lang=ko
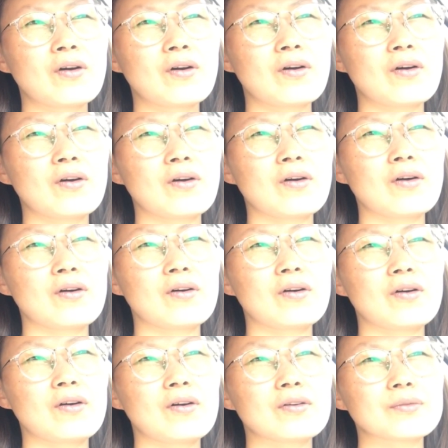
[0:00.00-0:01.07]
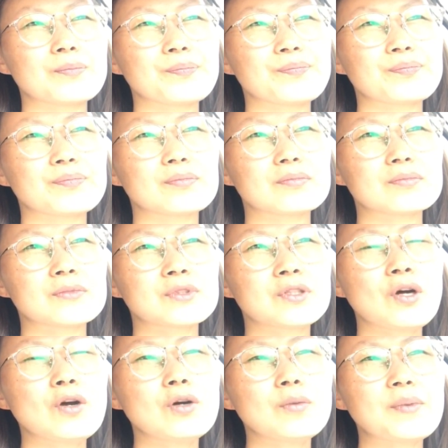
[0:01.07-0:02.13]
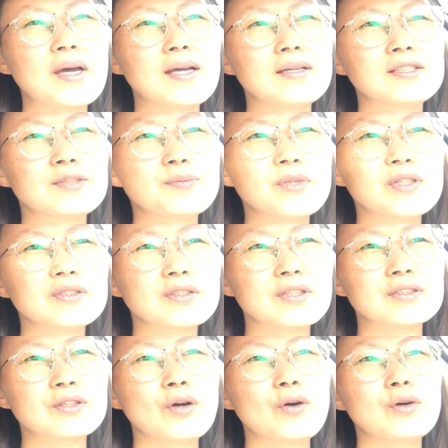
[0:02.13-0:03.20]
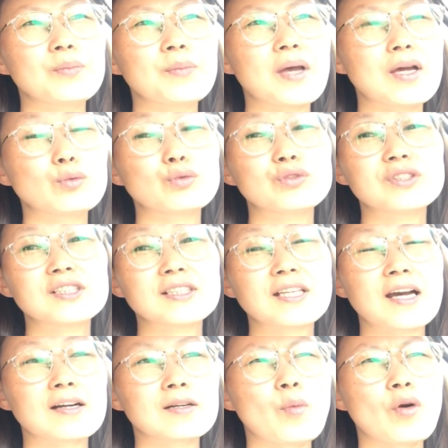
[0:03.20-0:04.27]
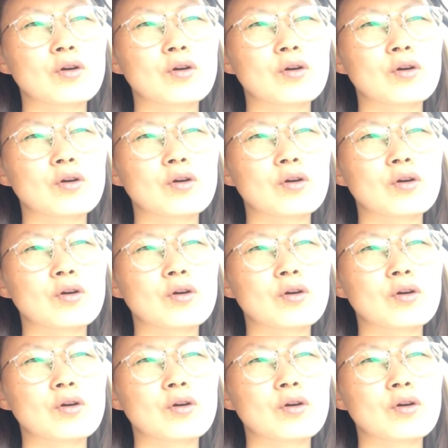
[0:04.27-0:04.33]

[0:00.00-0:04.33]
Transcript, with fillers: 어, 처음에 10년 전에 처음에 우울증 약을